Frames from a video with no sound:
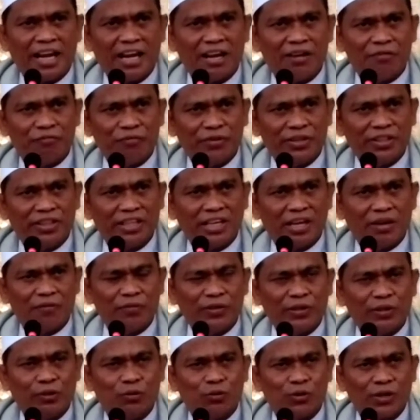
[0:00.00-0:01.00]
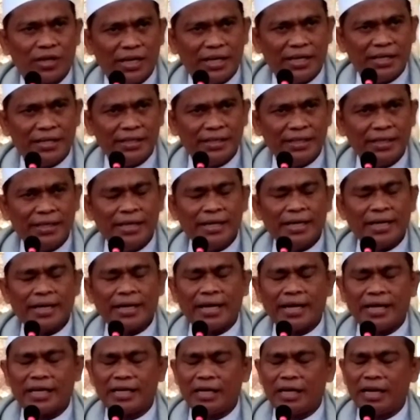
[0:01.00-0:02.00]
hafid-hafid Quran
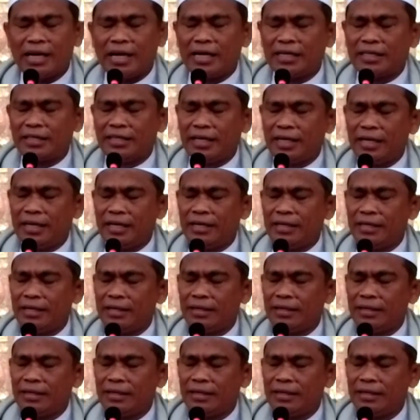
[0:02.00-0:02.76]
karena ada